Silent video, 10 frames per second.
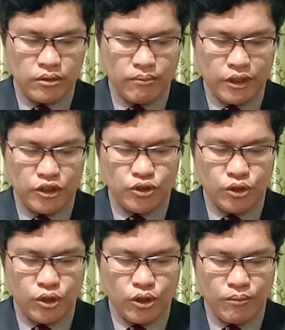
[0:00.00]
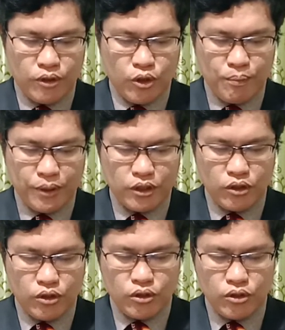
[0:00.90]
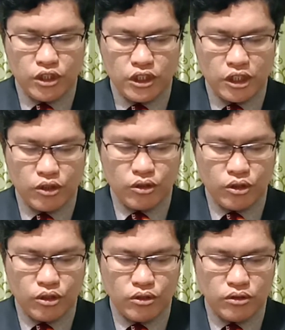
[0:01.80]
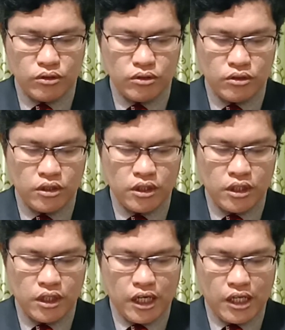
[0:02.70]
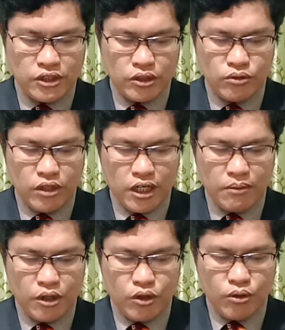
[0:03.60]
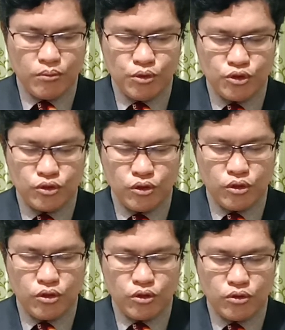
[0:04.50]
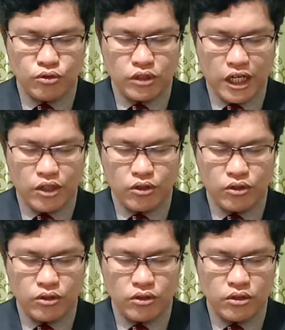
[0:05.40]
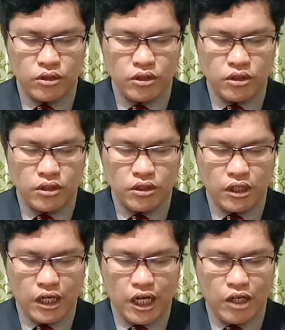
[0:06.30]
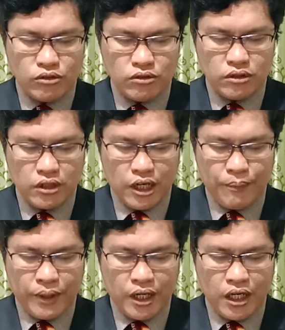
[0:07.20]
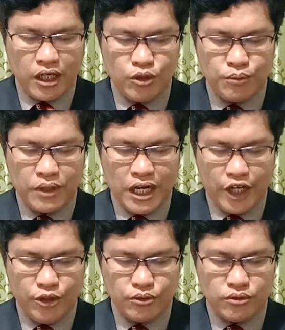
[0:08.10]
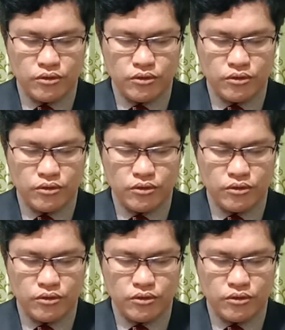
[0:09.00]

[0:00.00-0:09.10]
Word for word: Manjolom na opat logo ni tanoh on. Ase ulang mengombus logo hutanoh laut apa haganup hayu.